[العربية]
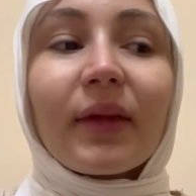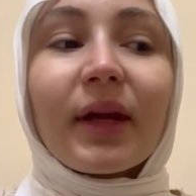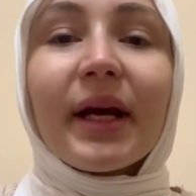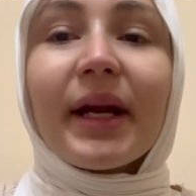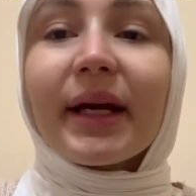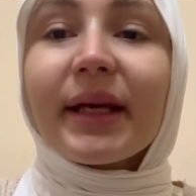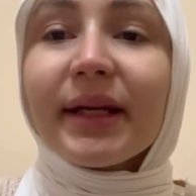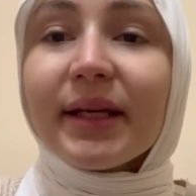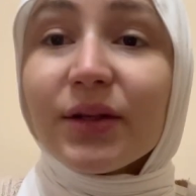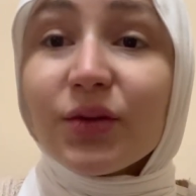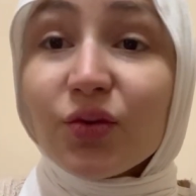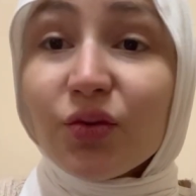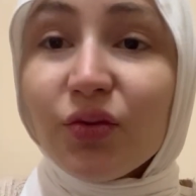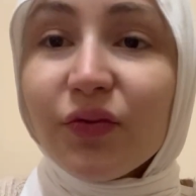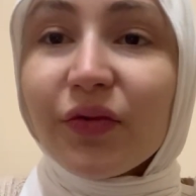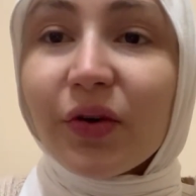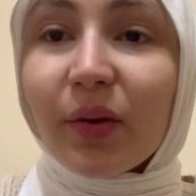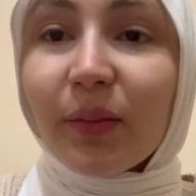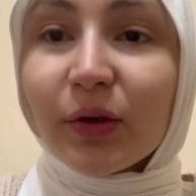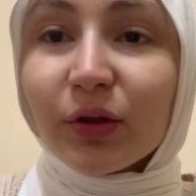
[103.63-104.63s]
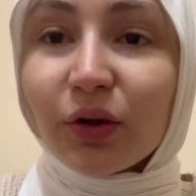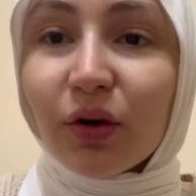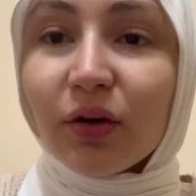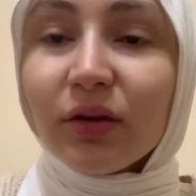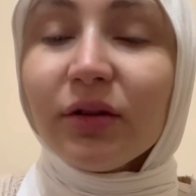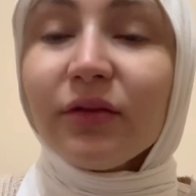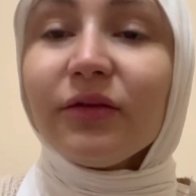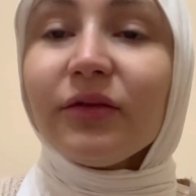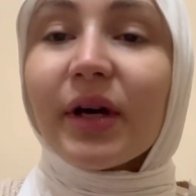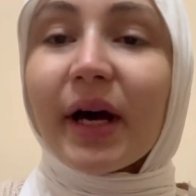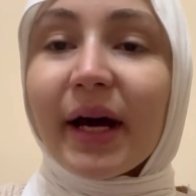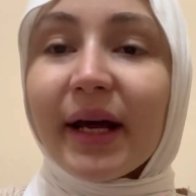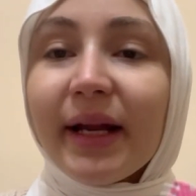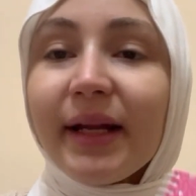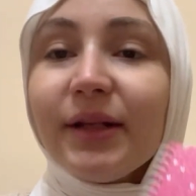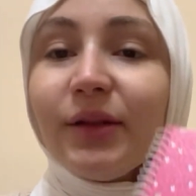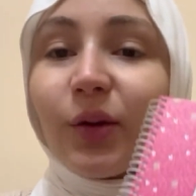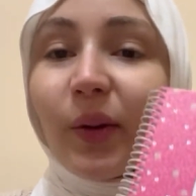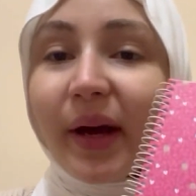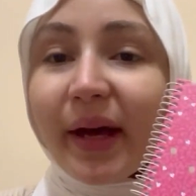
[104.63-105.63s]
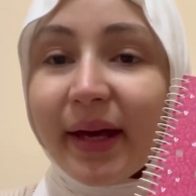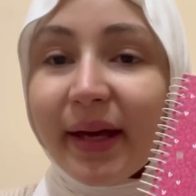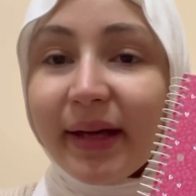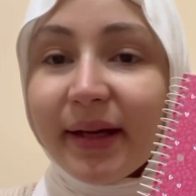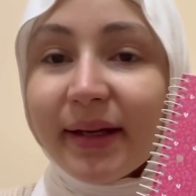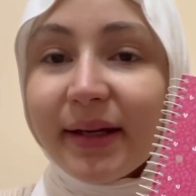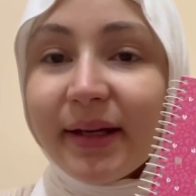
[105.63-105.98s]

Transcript: ركزوا في رمضان على الدعاء